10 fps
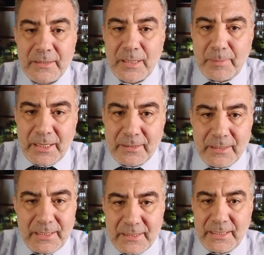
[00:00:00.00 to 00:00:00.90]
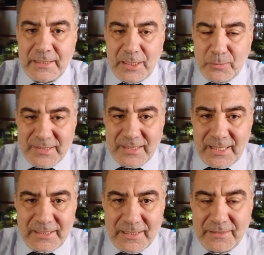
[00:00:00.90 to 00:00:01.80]
طبعا لدينا
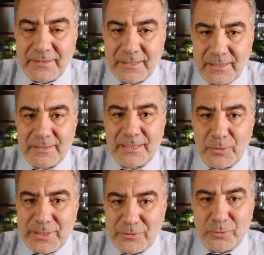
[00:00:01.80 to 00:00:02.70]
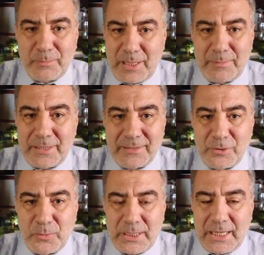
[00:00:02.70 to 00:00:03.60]
وسائل كثيرة للتواصل مع بعض
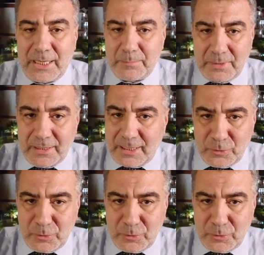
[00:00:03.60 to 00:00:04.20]
أيها الأحبة